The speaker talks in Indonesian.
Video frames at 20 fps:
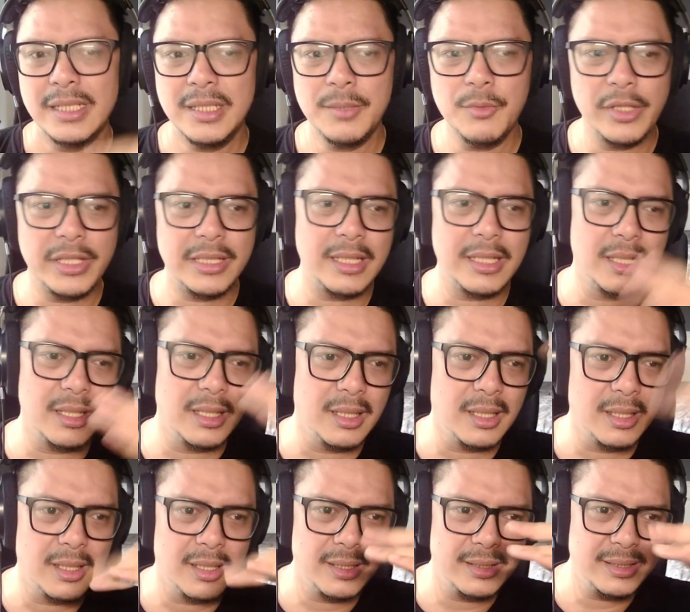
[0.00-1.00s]
Ini mungkin
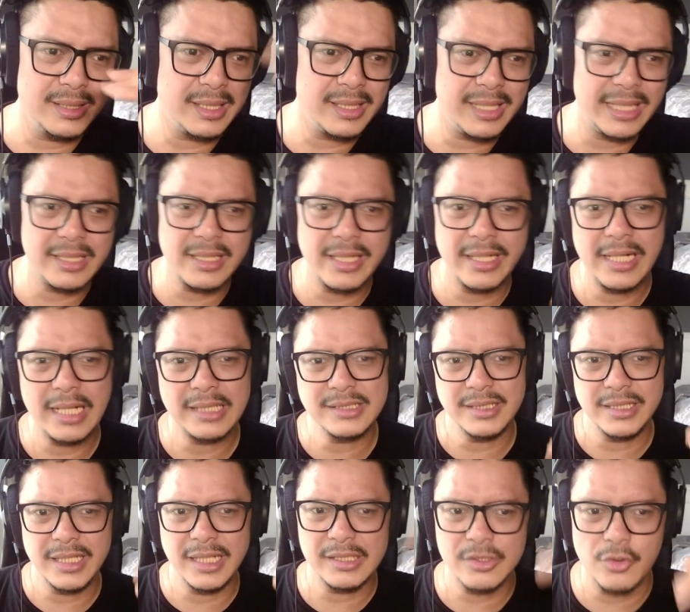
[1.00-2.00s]
uh, dia gain
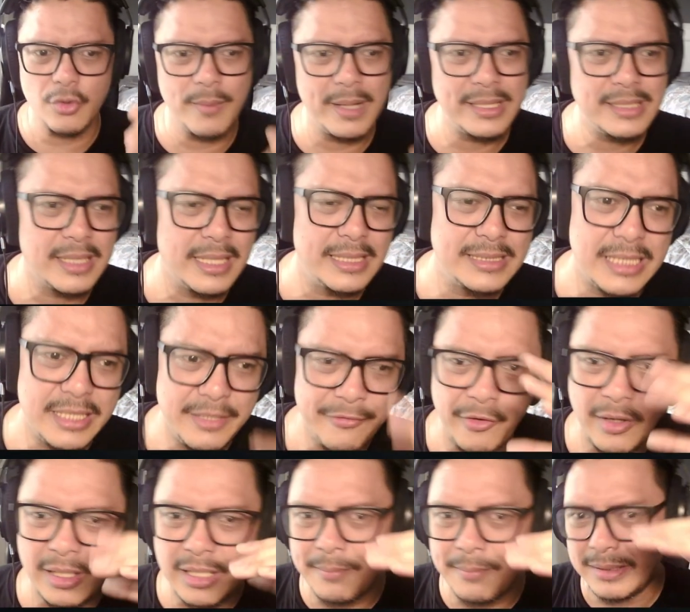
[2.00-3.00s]
reaction dengan terlalu banyak guys. Jadi
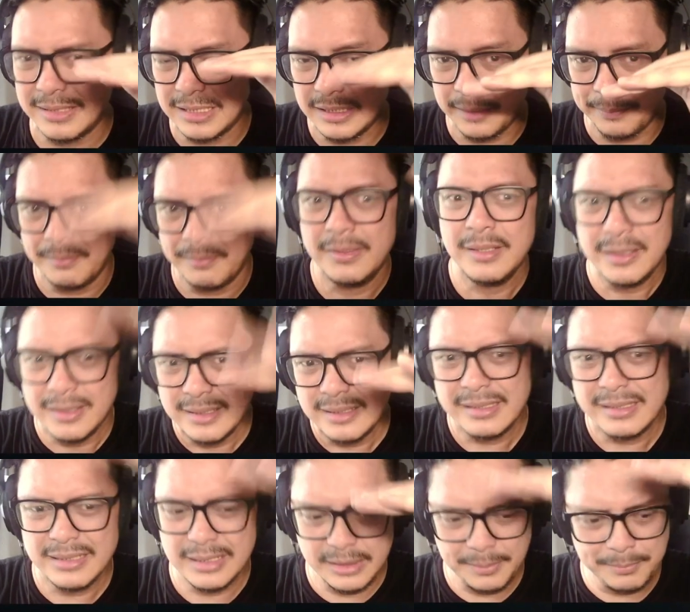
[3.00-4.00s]
vokalnya tetap
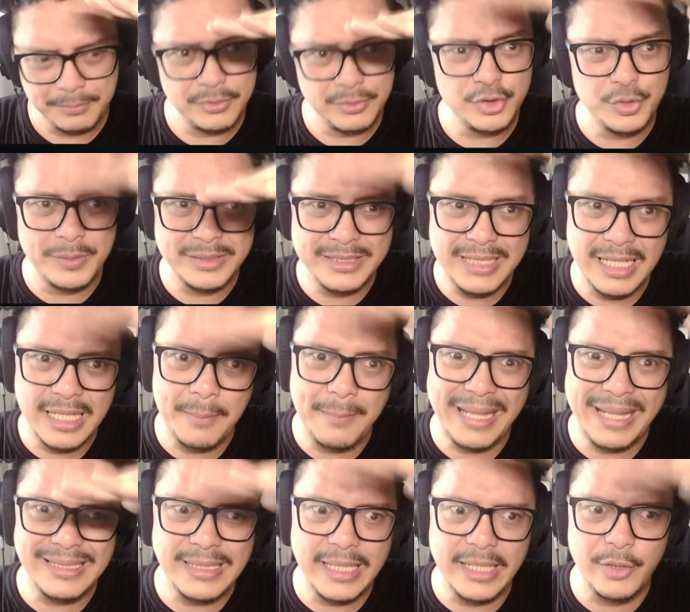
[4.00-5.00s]
tetap cuman jaga
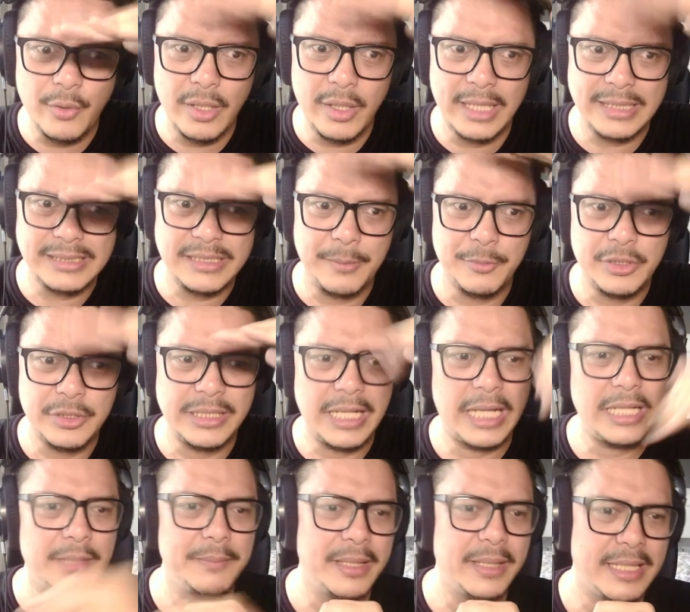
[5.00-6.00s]
maintain doang guys. Dia punya
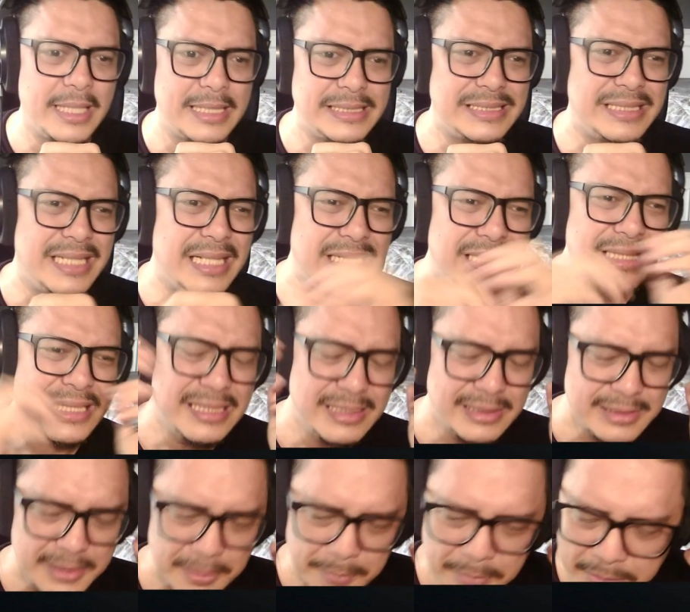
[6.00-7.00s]
dynamic guys. Dan
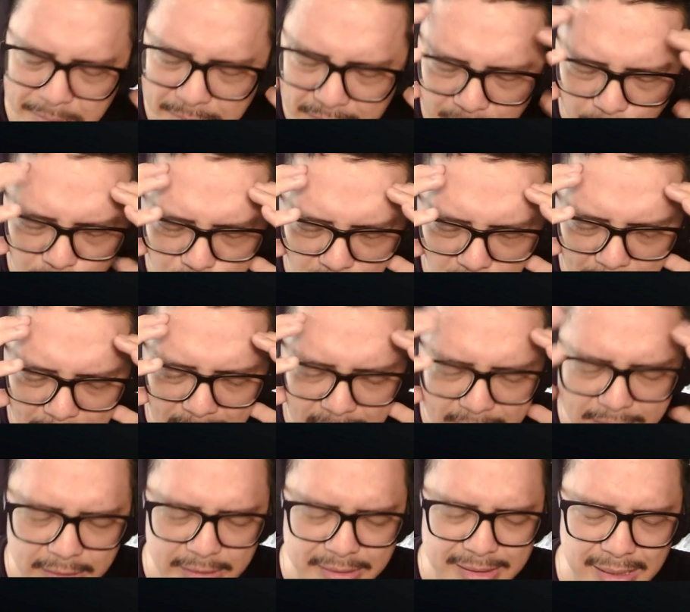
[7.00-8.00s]
benar-benar gue suka
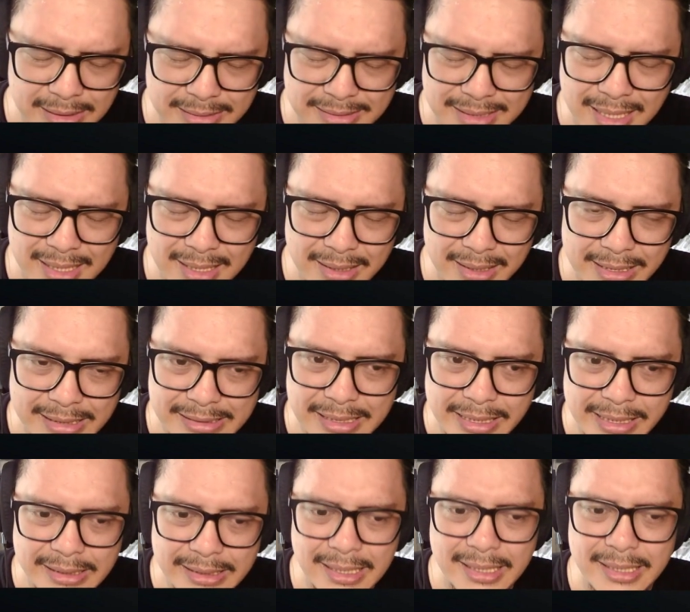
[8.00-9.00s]
banget di cara
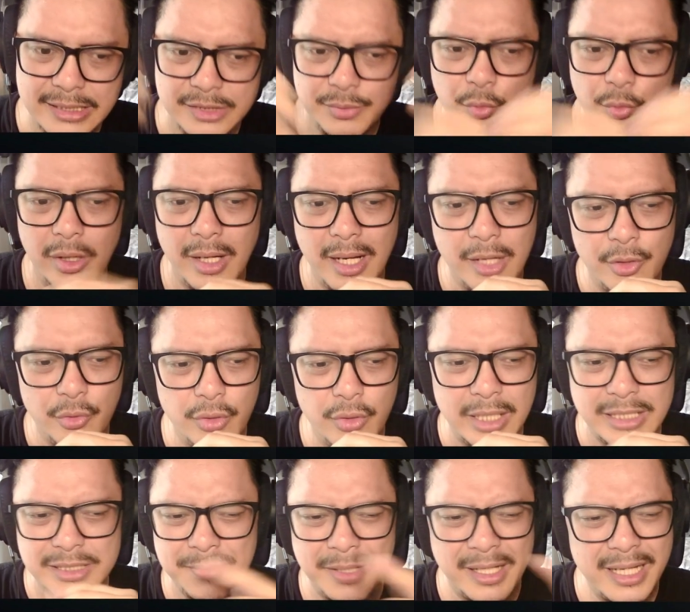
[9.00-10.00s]
dicerita di sebuah lagu
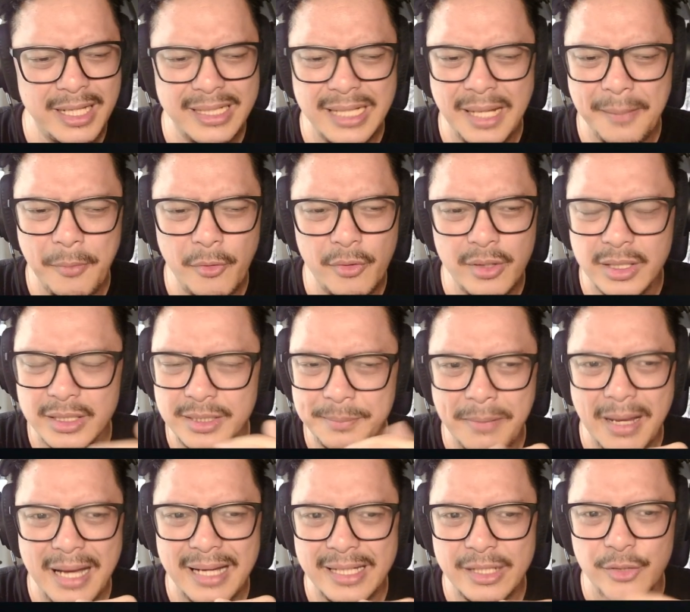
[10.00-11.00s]
guys. Makanya kenapa orang
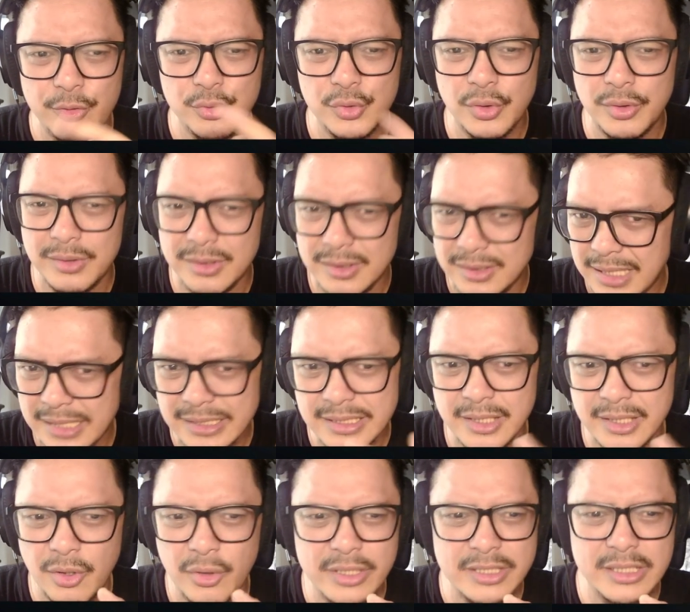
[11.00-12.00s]
dipanggil untuk
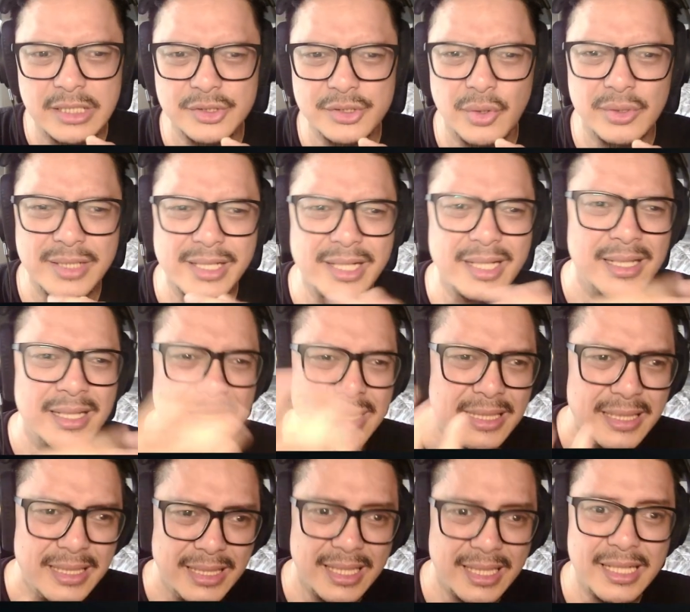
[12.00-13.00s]
nyanyi original soundtrack?
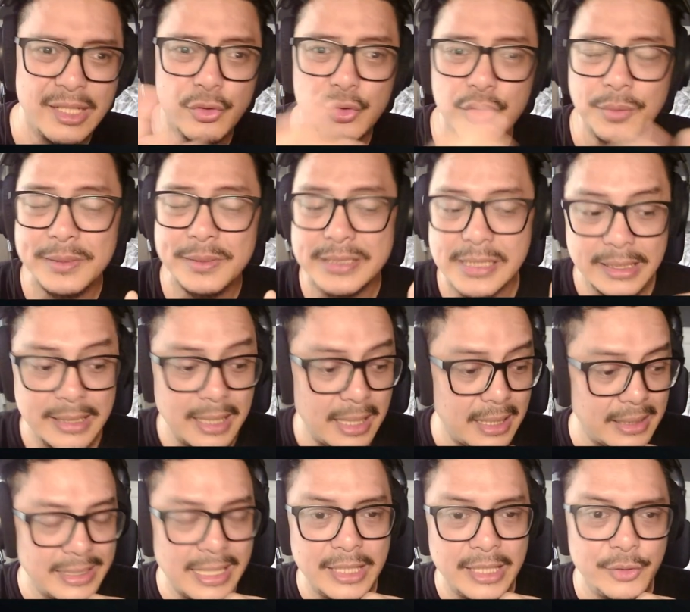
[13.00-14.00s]
Ya karena untuk
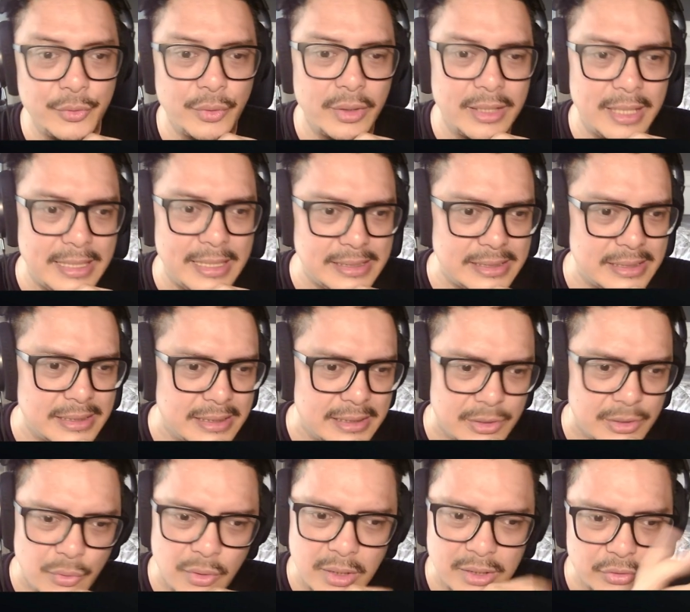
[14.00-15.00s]
menceritakan kayak gituan guys.
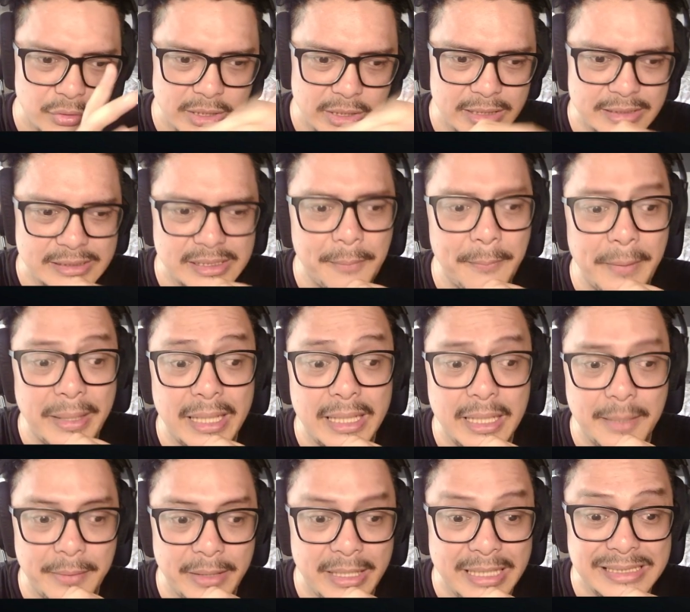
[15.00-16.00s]
Gue gak tau yang
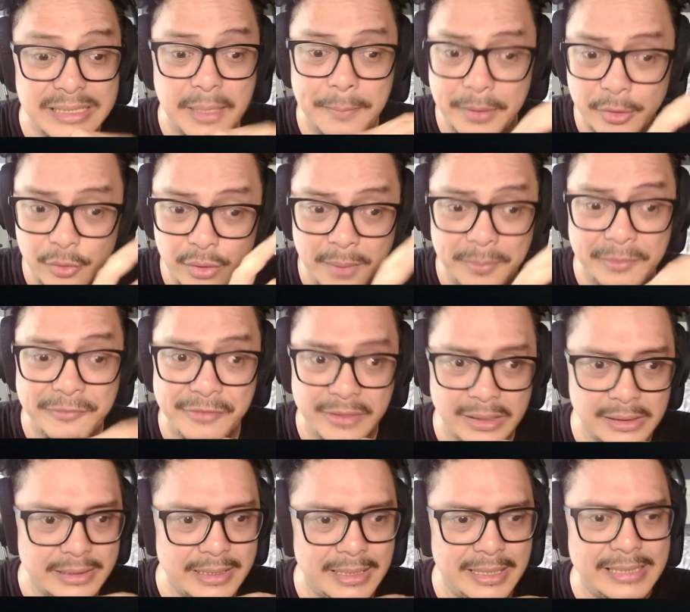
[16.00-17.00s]
disampaikan apa guys, tapi gue dapat
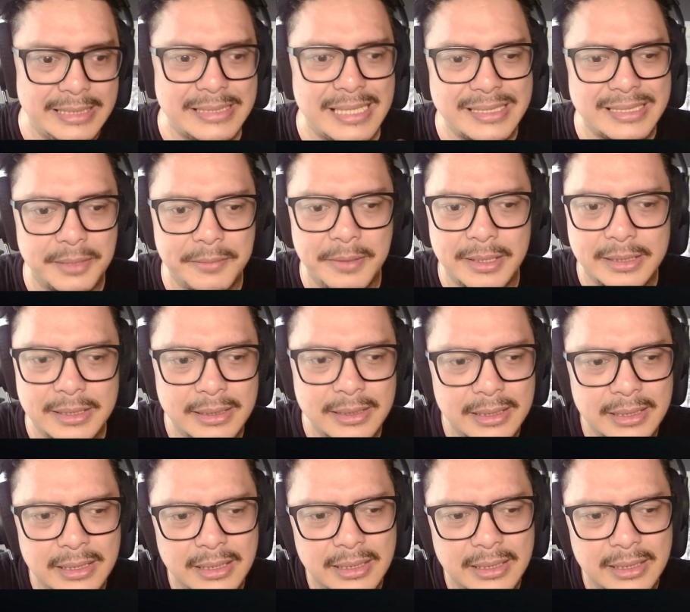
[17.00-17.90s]
feelnya guys. Asik banget.